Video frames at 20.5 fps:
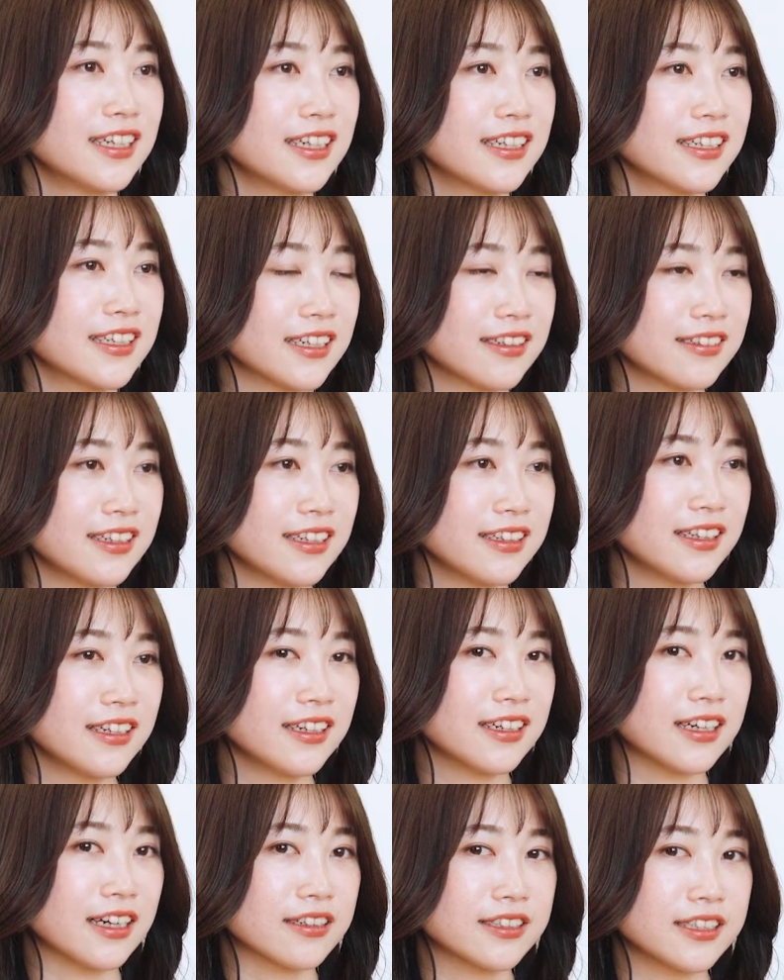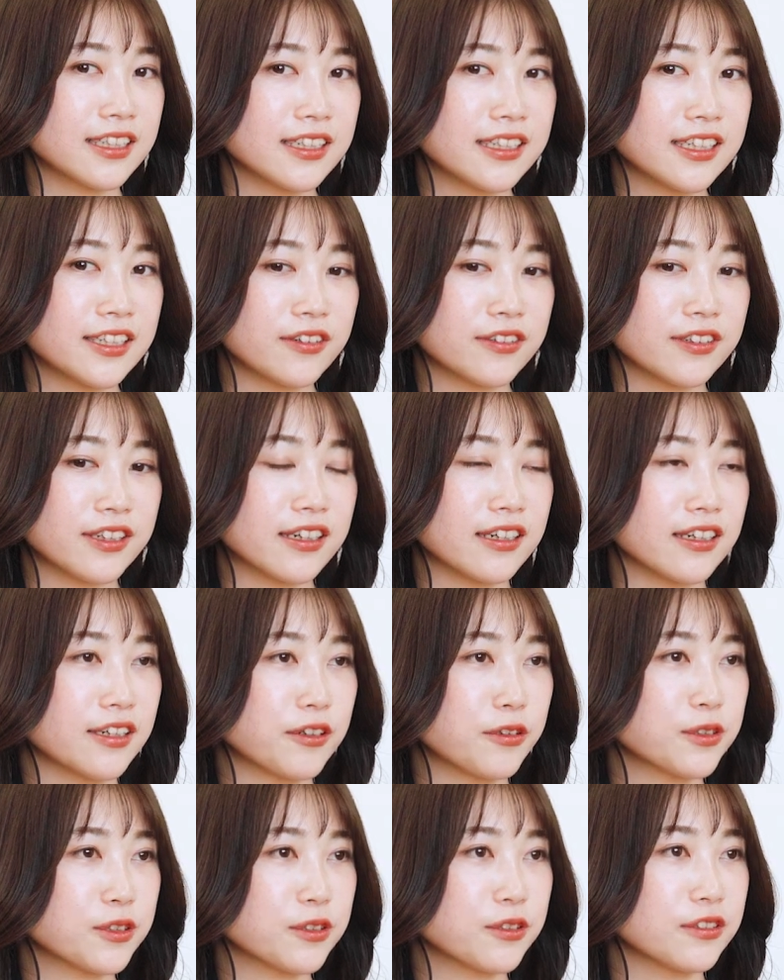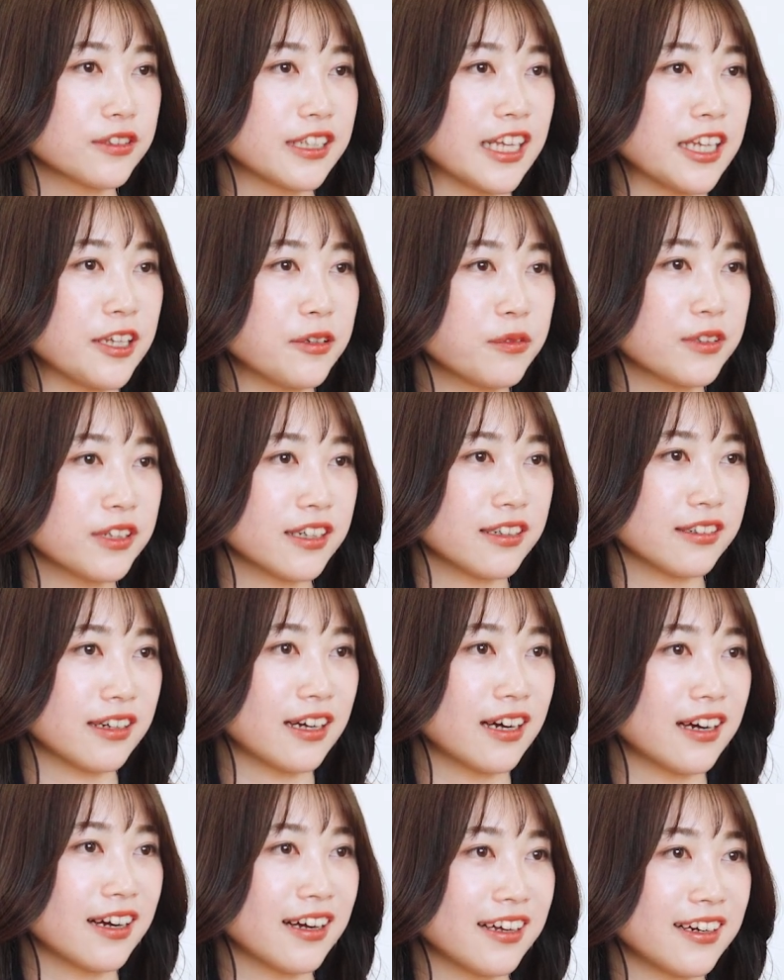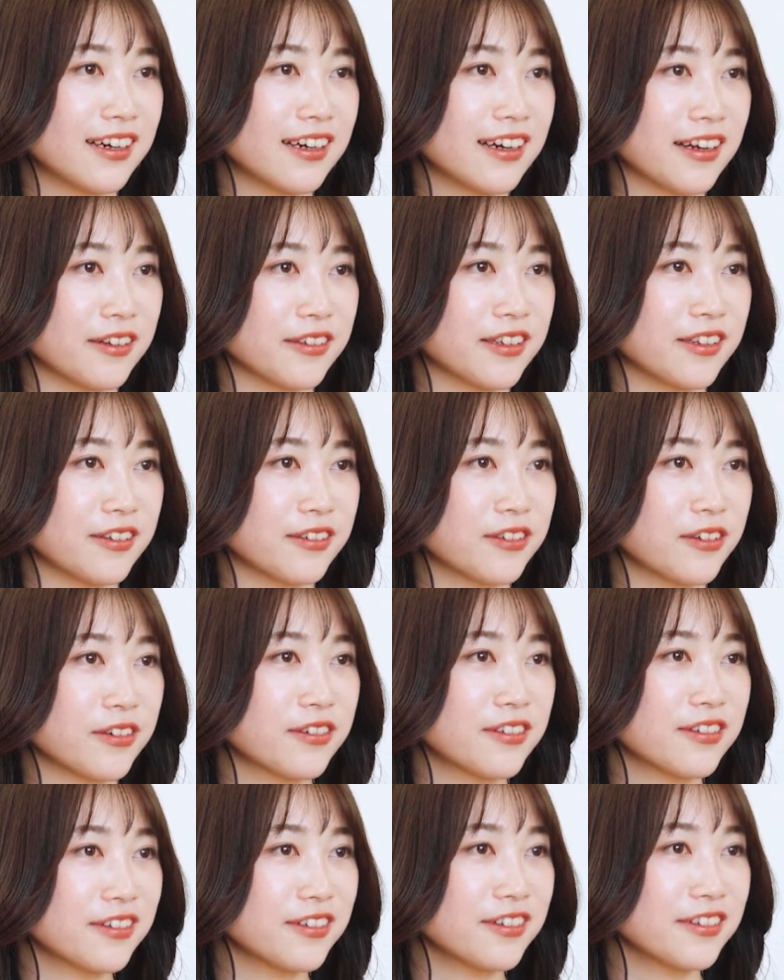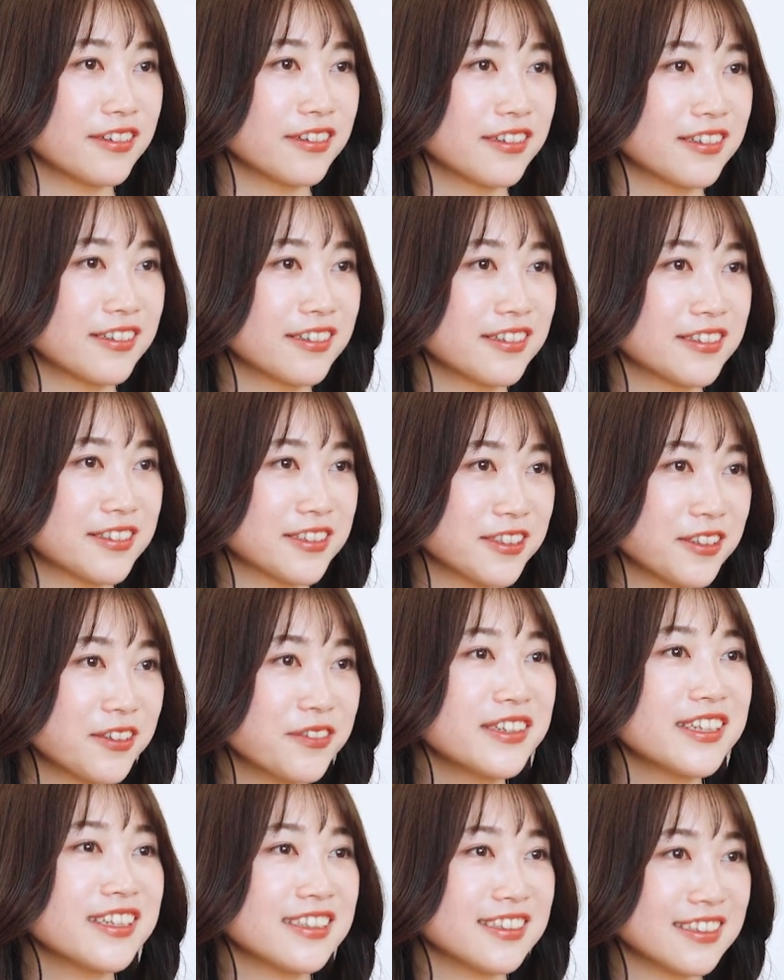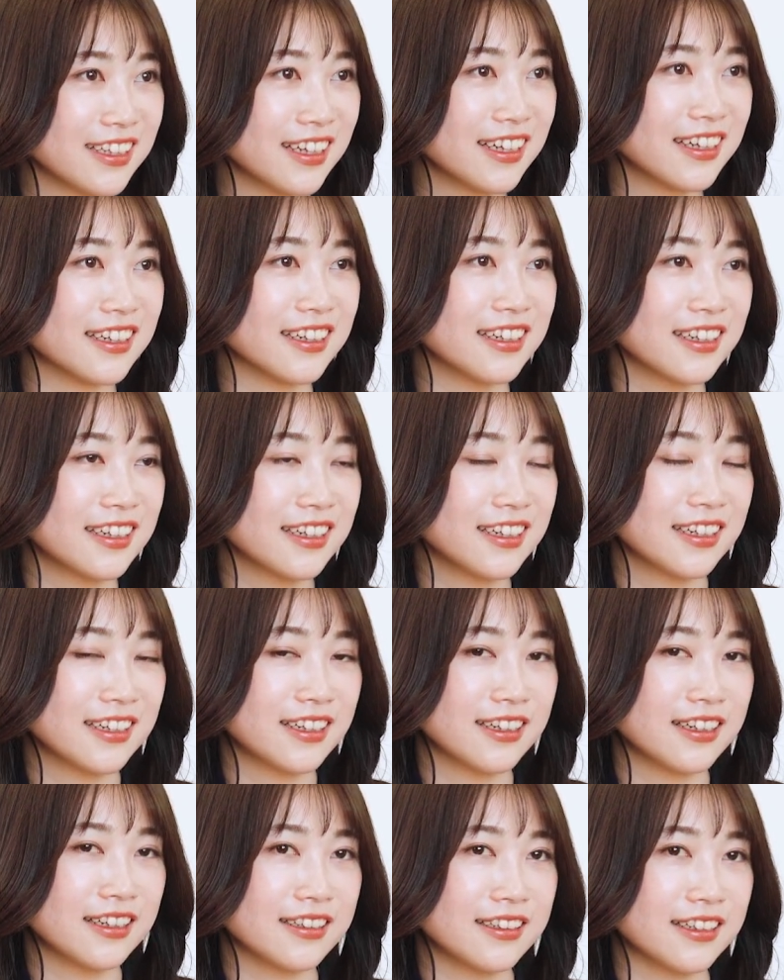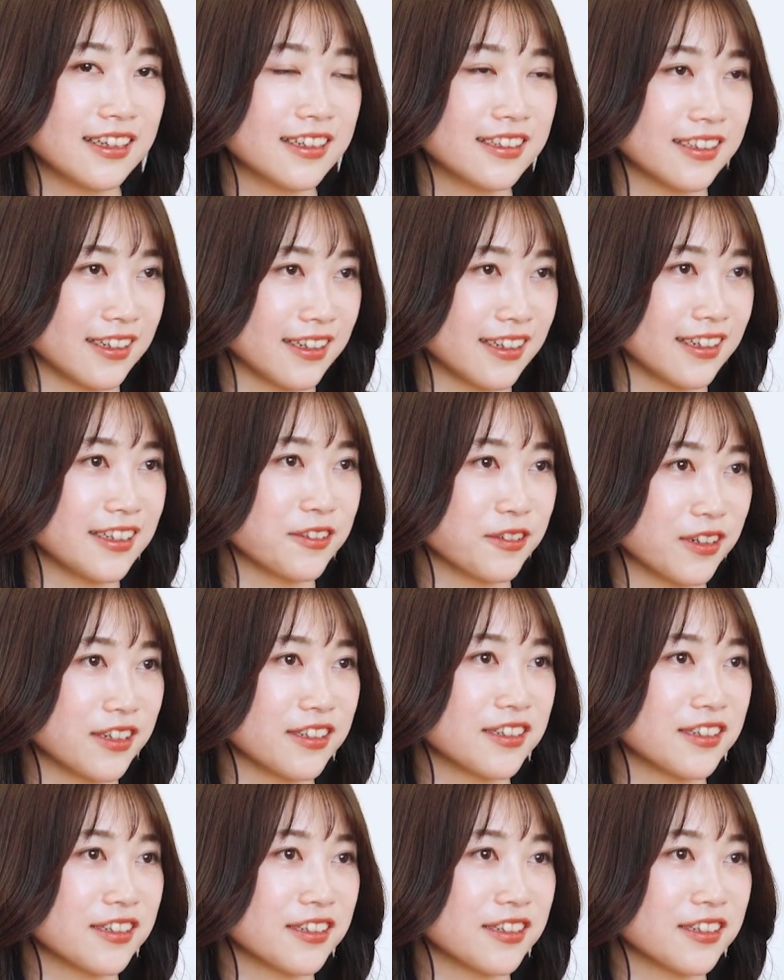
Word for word: 逆に言ったら学生企業だからこそ何もなく考えられるっていうところを強みにしてできたらいいのかな